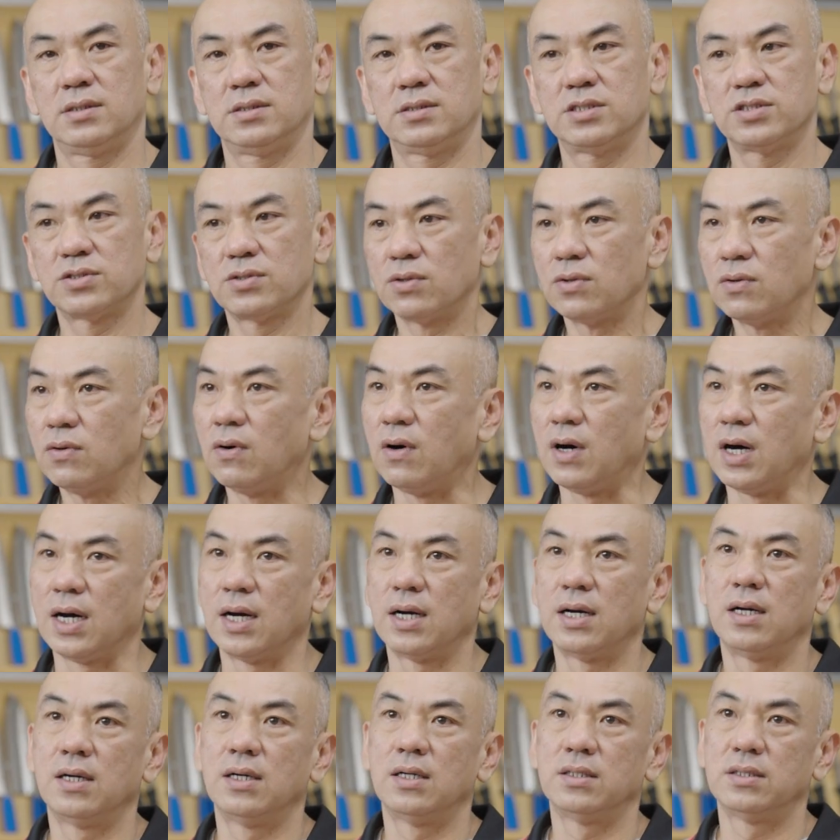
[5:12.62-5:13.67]
自动化
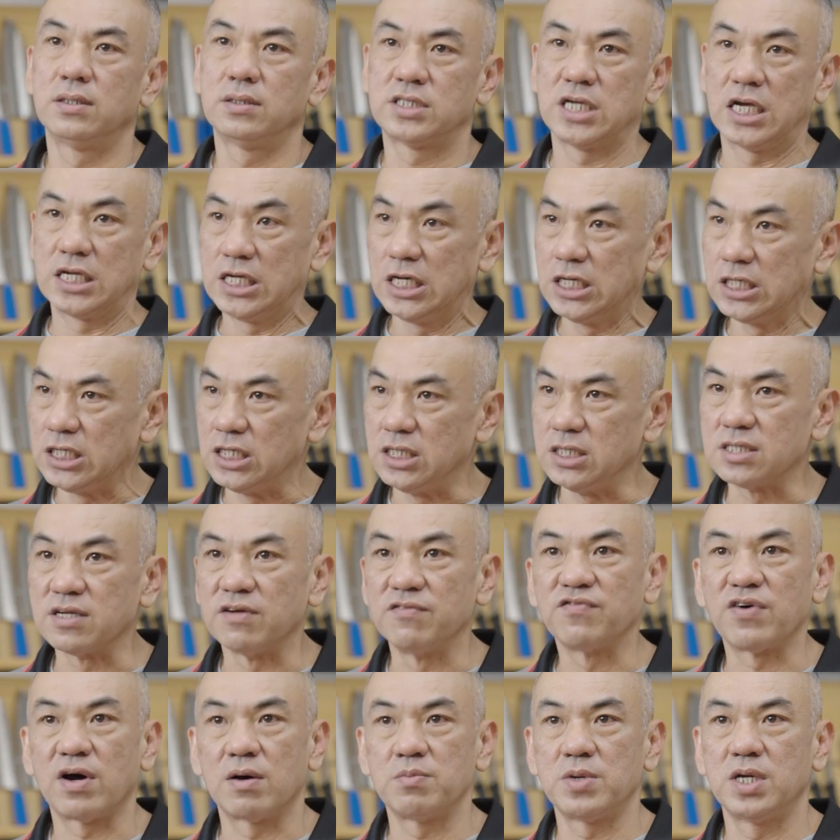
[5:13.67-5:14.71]
产业提
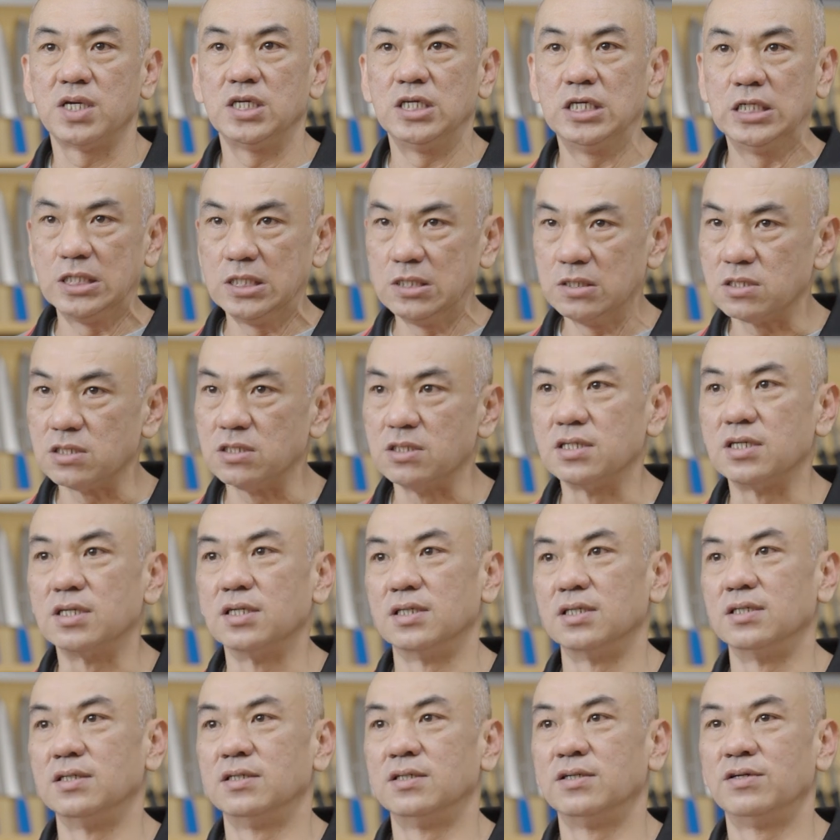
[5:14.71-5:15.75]
升方面，一定是一
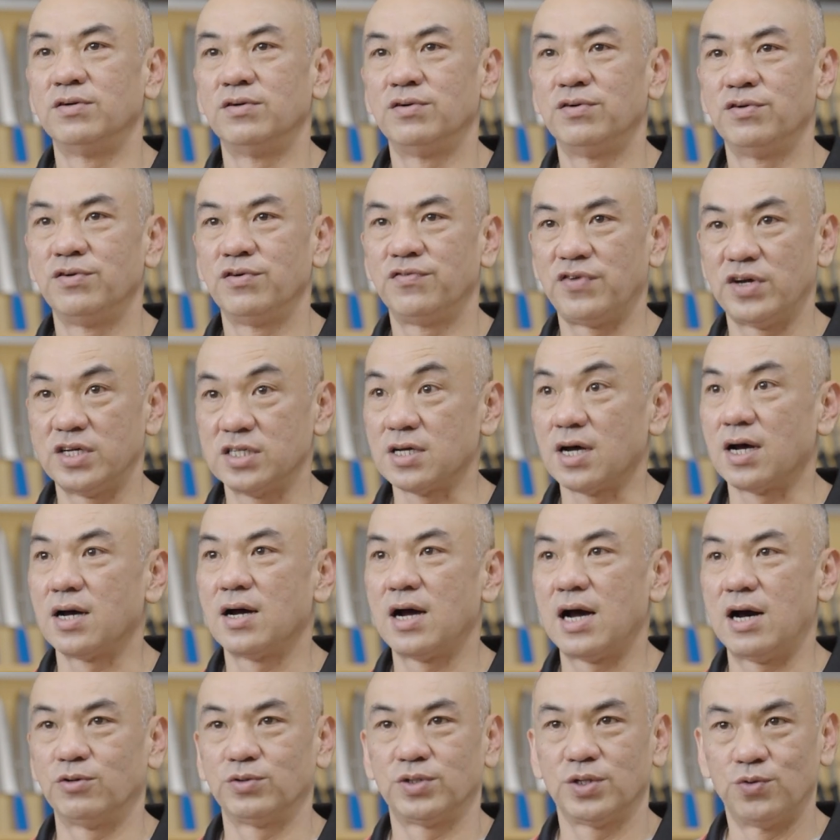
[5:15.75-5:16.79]
个。非
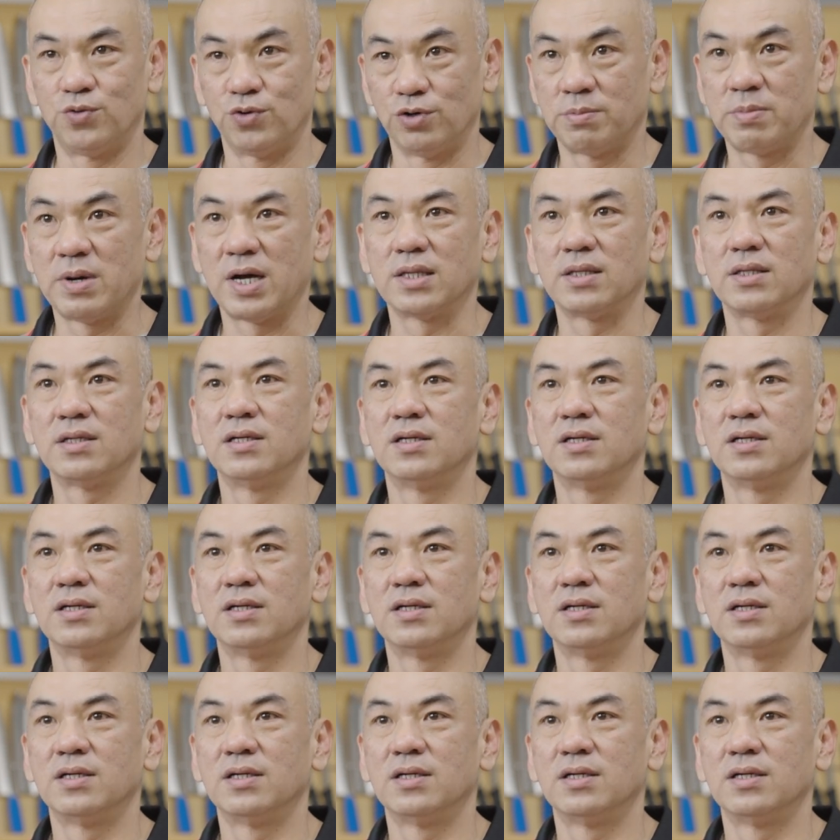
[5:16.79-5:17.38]
常好的伙伴，